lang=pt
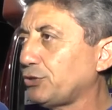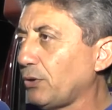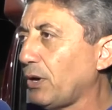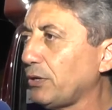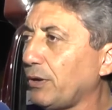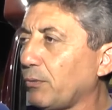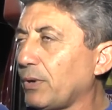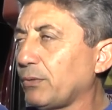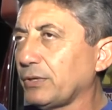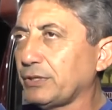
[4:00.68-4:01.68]
de óleo,
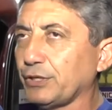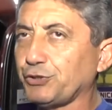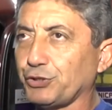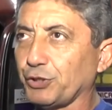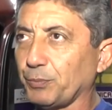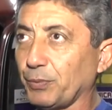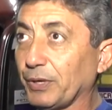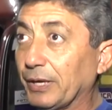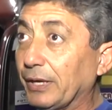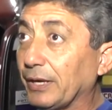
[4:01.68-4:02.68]
alguma coisa desse tipo.
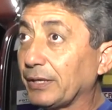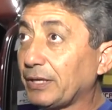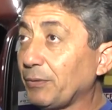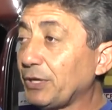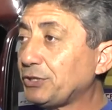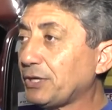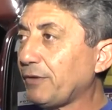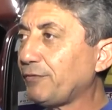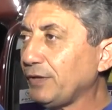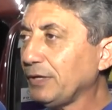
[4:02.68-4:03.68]
Então a gente
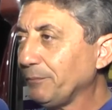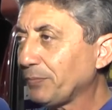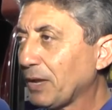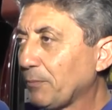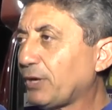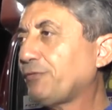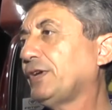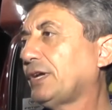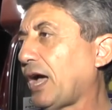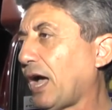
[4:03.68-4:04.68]
quer vir para
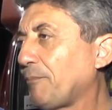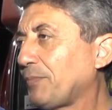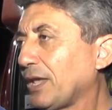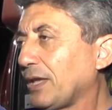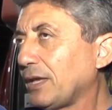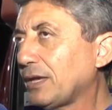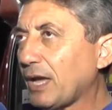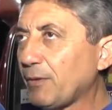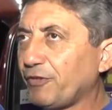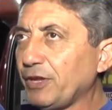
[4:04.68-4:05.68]
ficar e
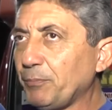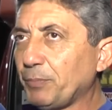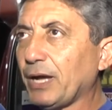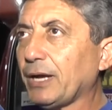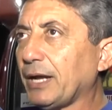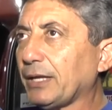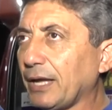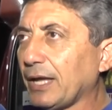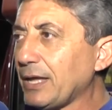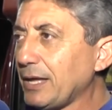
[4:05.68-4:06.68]
quer vir para
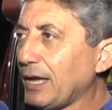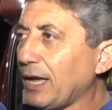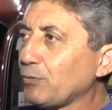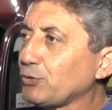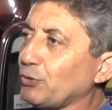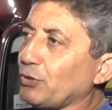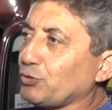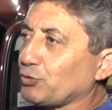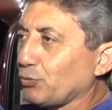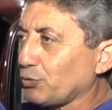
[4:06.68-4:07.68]
agradar aos
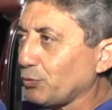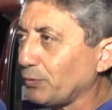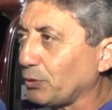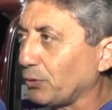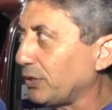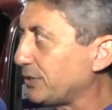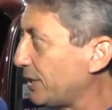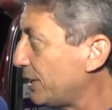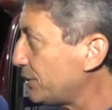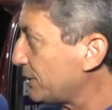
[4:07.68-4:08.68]
nossos consumidores.
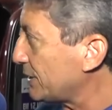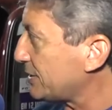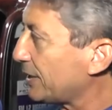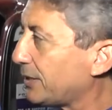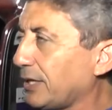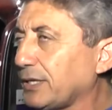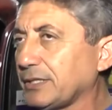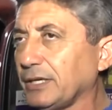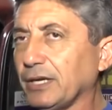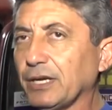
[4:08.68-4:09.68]
E a gente tem
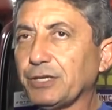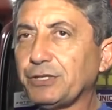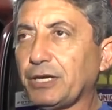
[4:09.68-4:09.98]
certeza de